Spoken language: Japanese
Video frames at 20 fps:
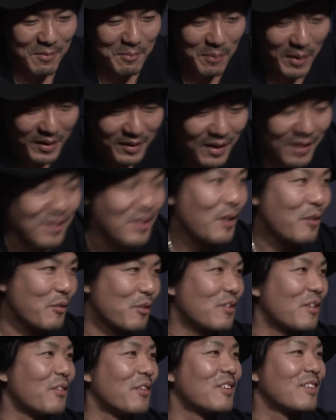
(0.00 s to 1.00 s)
毎回
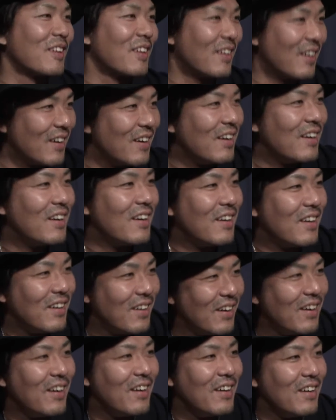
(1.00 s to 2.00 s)
チェックしてますから、
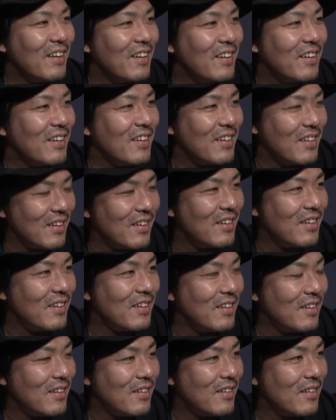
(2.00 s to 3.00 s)
はい、ど
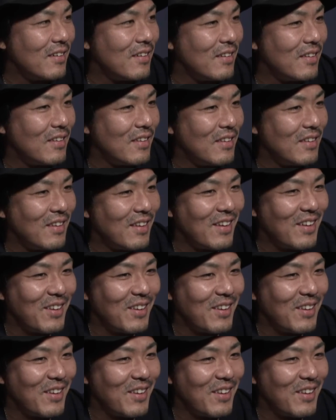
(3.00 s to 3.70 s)
こ行こうとしてるんですか、